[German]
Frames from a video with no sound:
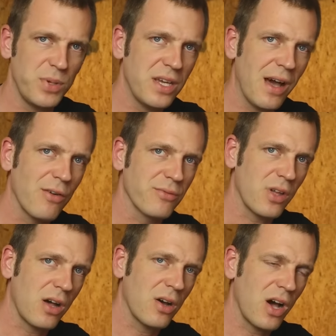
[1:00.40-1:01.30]
Peak auf dem
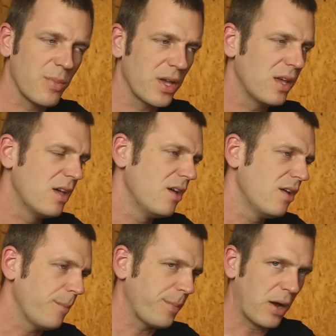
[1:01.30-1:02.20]
Dach habe,
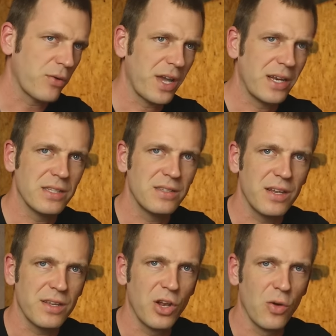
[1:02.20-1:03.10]
brauche ich einen
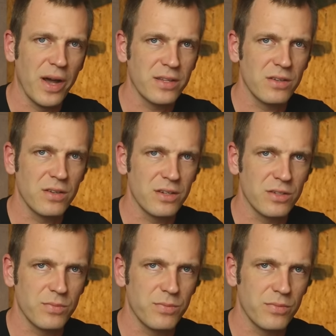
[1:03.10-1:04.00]
10 Kilowatt,
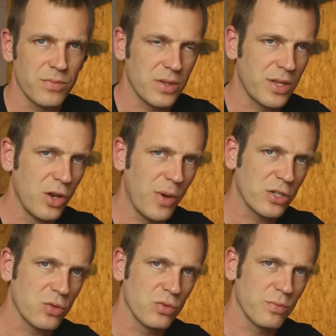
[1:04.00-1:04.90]
äh,
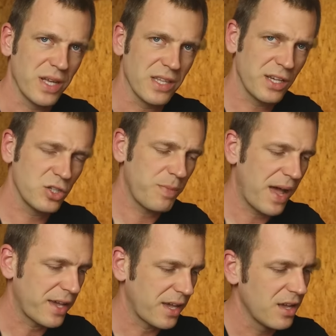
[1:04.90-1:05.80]
Kilowattstunden
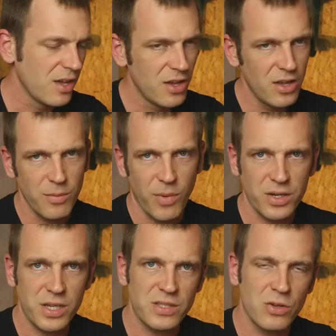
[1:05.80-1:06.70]
Batteriespeicher.
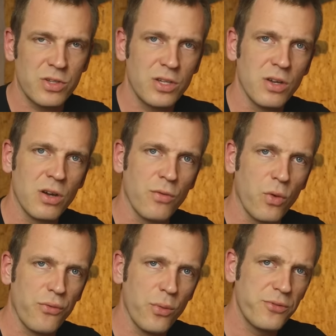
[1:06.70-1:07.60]
Manche sagen dann
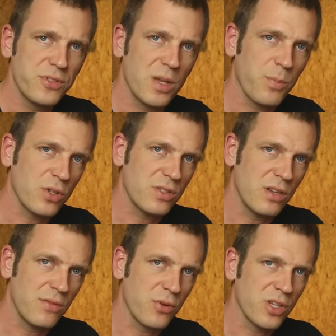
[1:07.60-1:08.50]
irgendwo
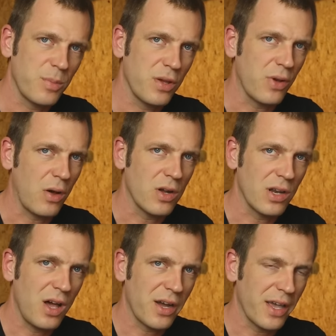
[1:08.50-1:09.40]
50% von der
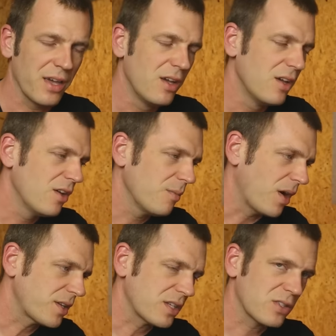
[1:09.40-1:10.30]
PV-Anlage.
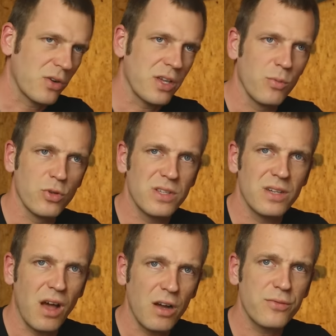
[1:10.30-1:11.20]
Manche sagen, ich muss
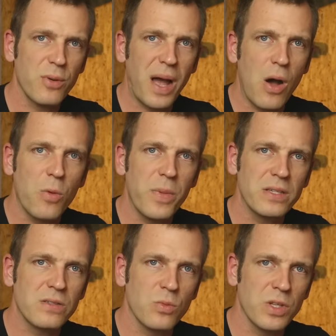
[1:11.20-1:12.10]
den Nachtverbrauch
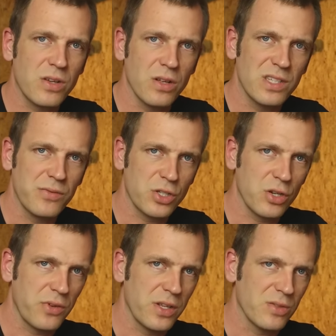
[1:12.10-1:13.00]
messen, um das Ganze
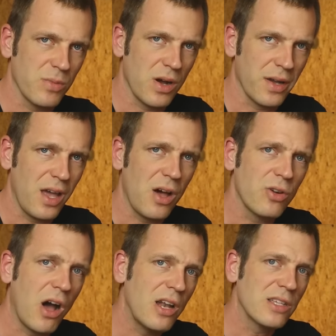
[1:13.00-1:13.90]
wirtschaftlich zu machen. Ja,
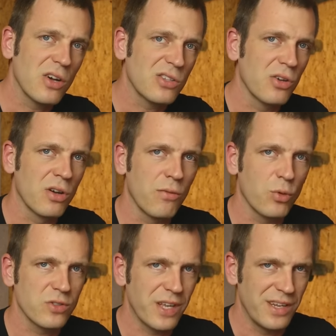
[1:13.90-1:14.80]
und alles hat
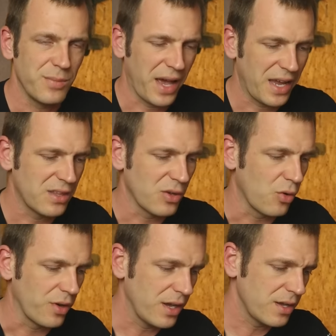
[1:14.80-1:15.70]
irgendwo so seine
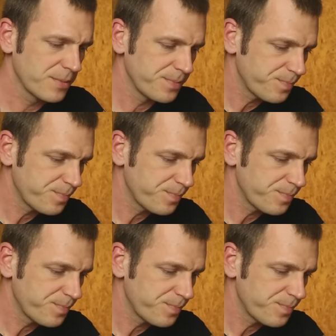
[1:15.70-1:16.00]
Berechtigung. Ja?